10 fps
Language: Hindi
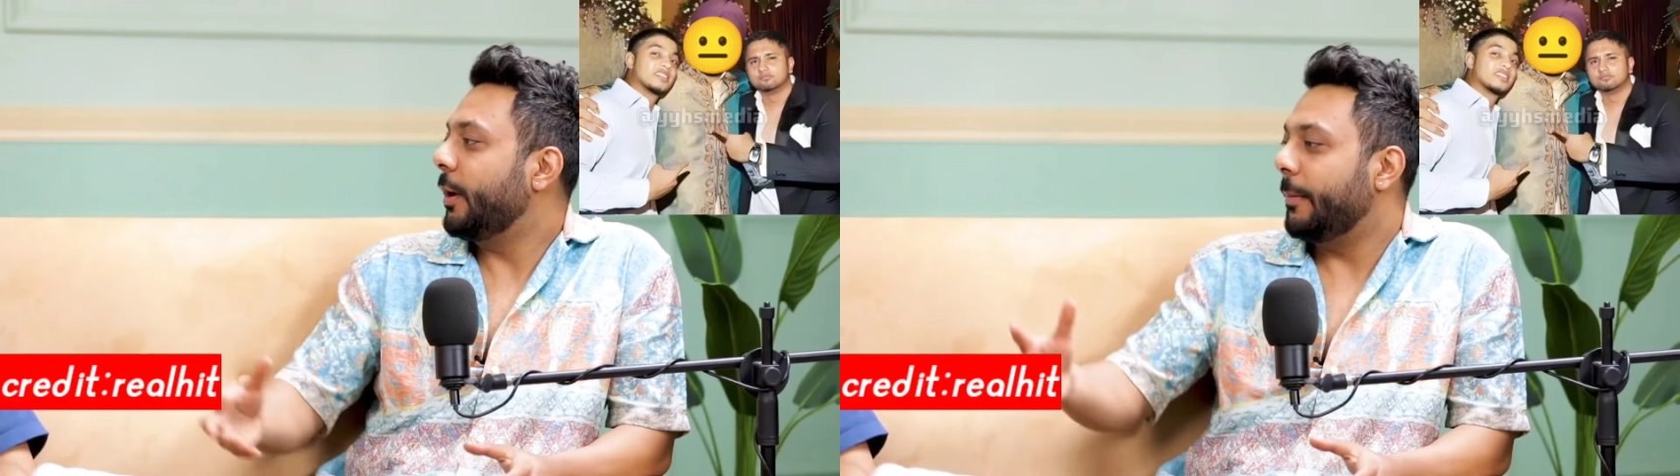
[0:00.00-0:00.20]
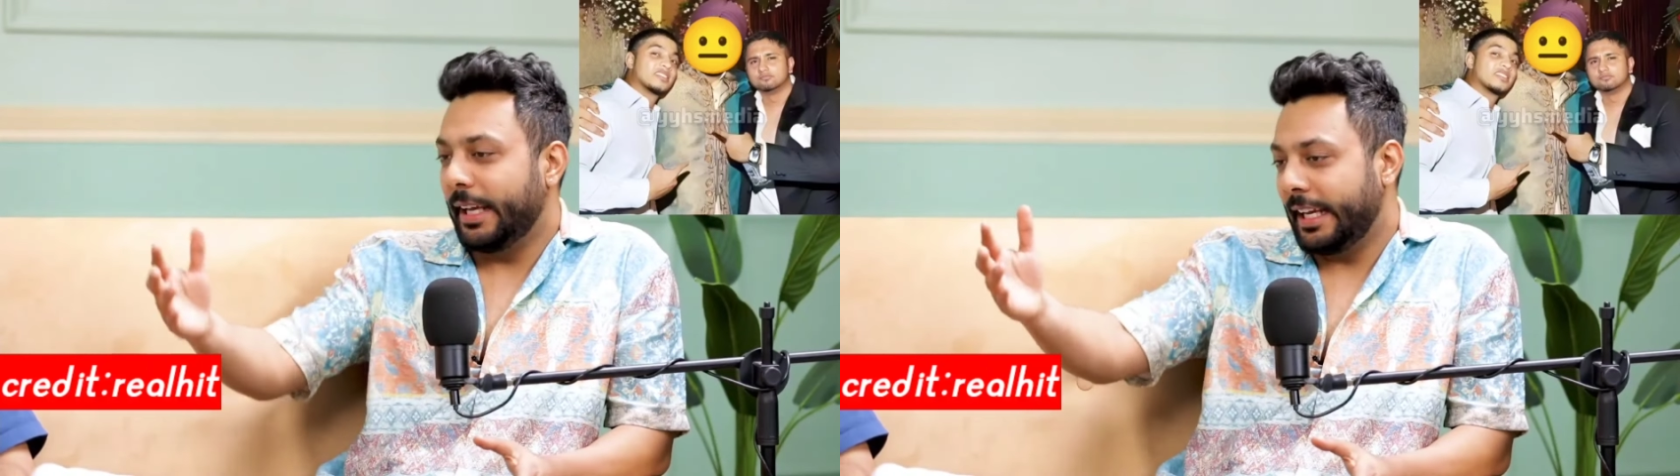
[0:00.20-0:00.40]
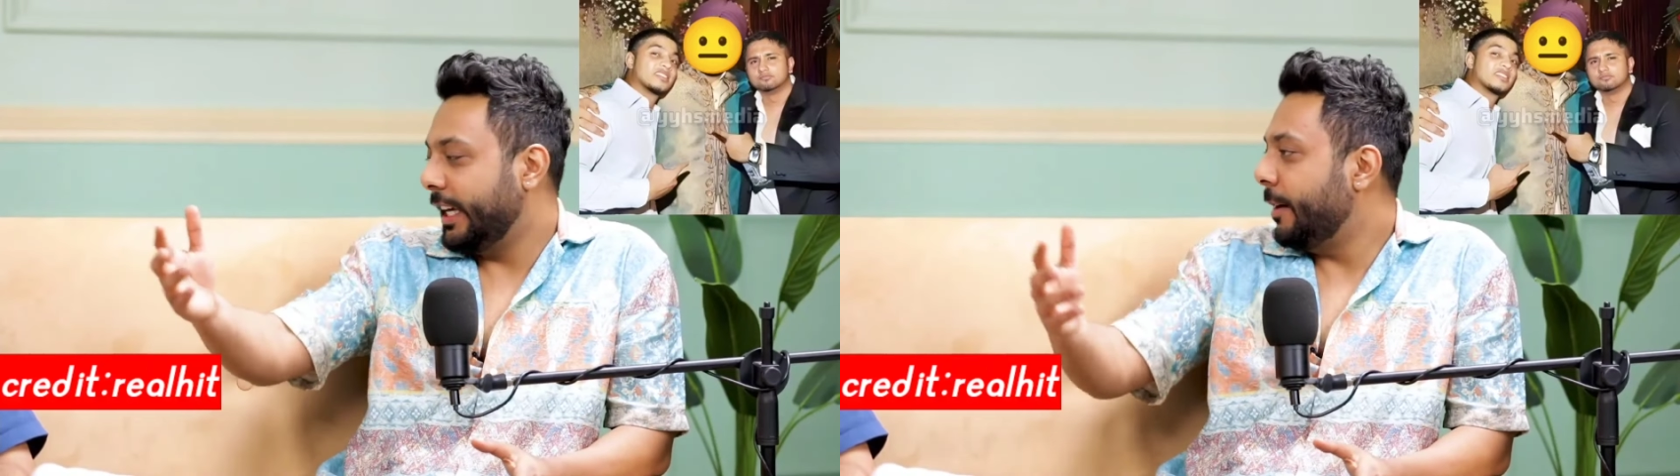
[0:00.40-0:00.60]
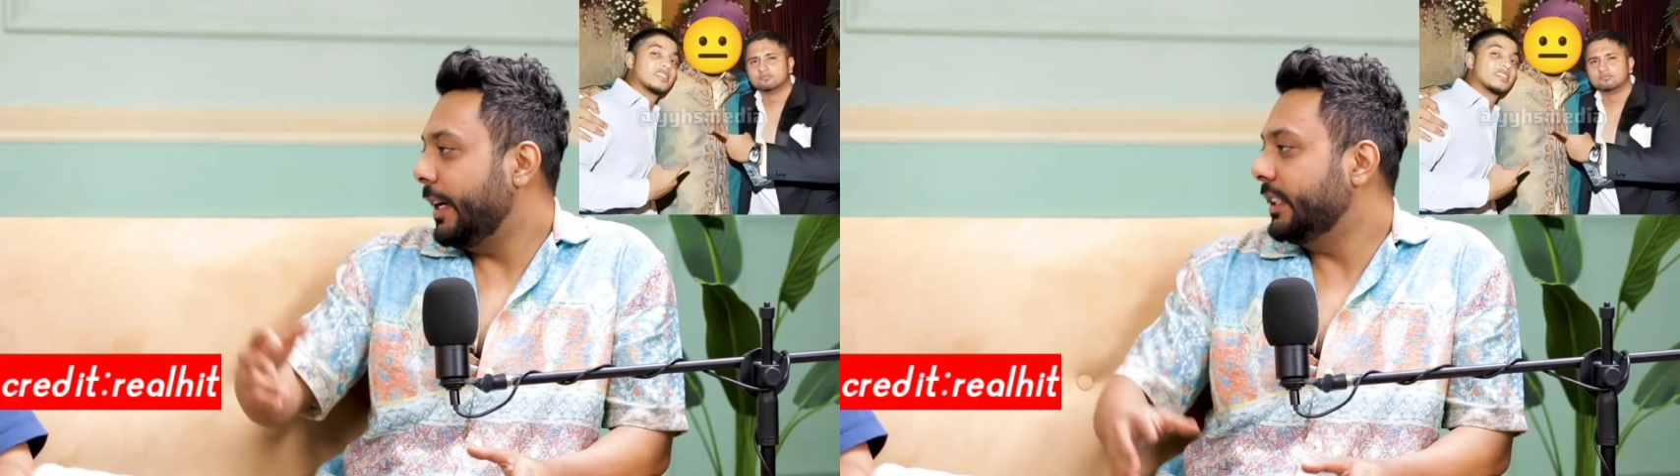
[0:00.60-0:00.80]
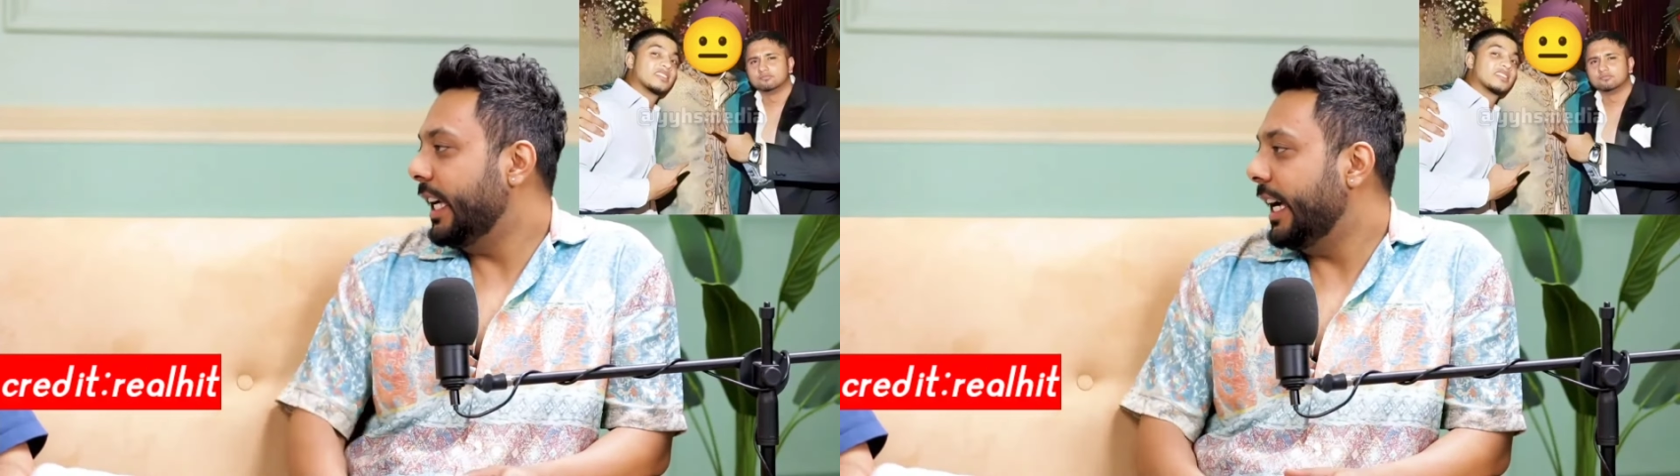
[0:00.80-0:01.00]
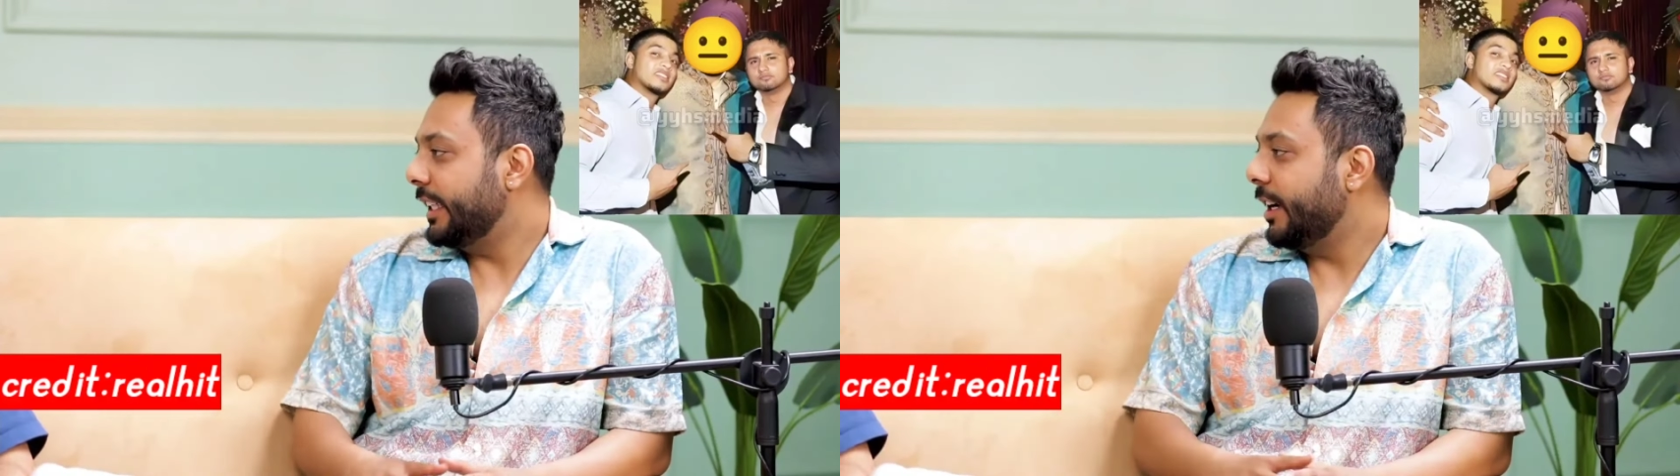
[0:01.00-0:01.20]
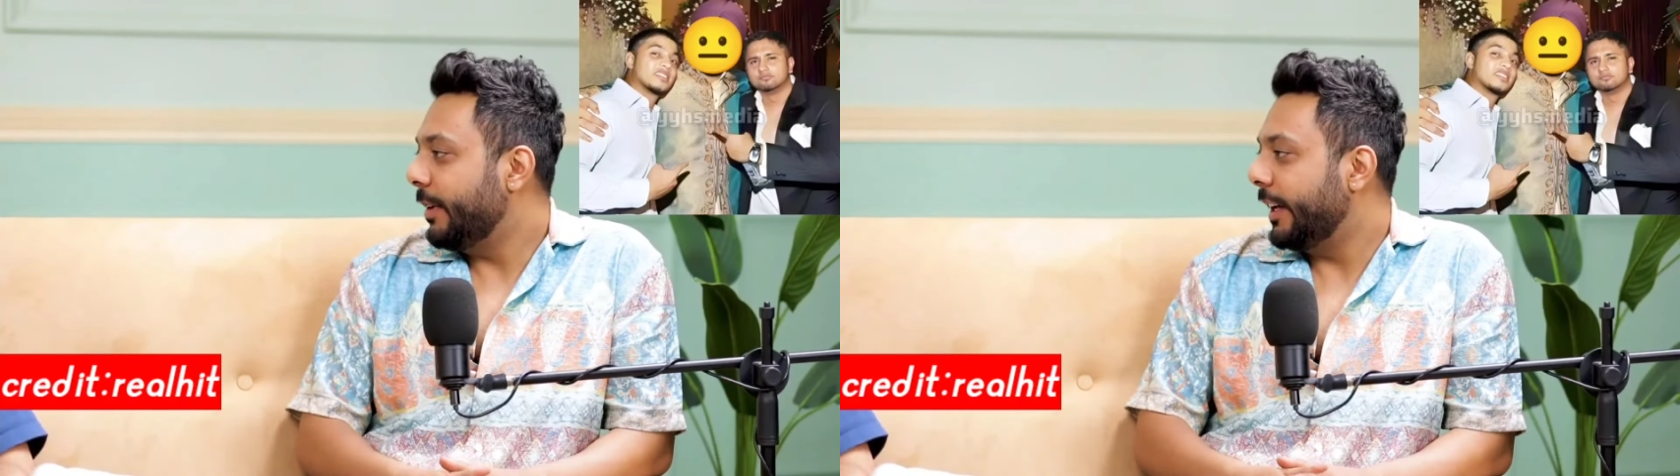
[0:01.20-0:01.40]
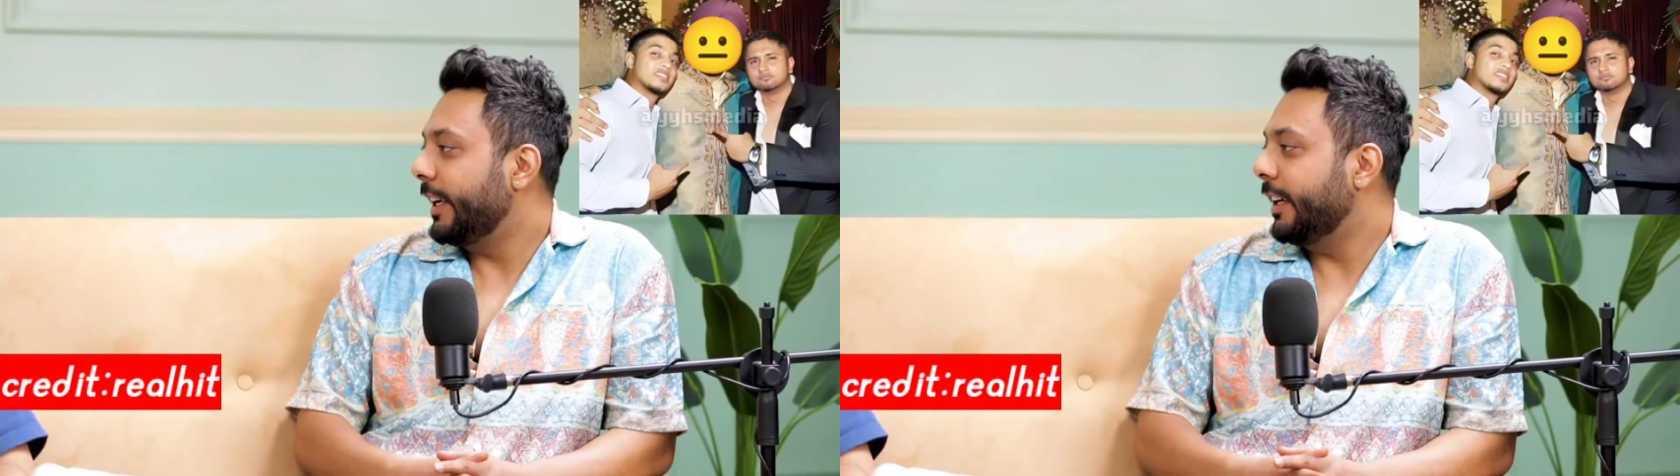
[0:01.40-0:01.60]
तो हम इक्का पाजी आए थे
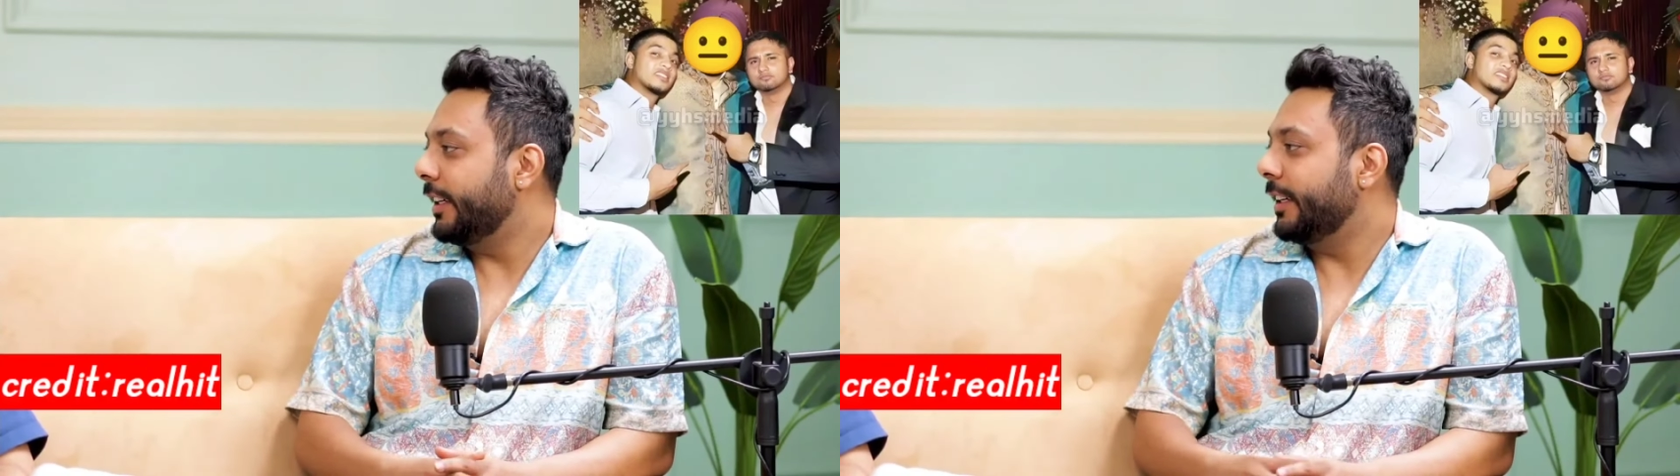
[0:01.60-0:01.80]
हमारे